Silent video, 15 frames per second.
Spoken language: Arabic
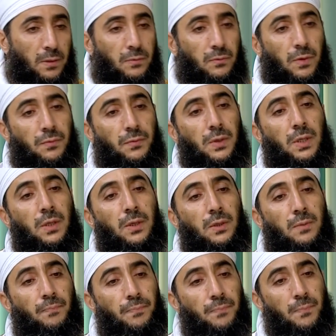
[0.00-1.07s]

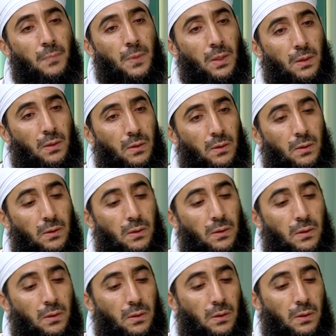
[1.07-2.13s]
ففي
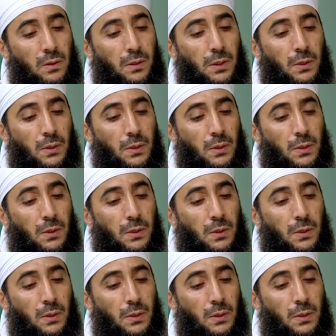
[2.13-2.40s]
آه،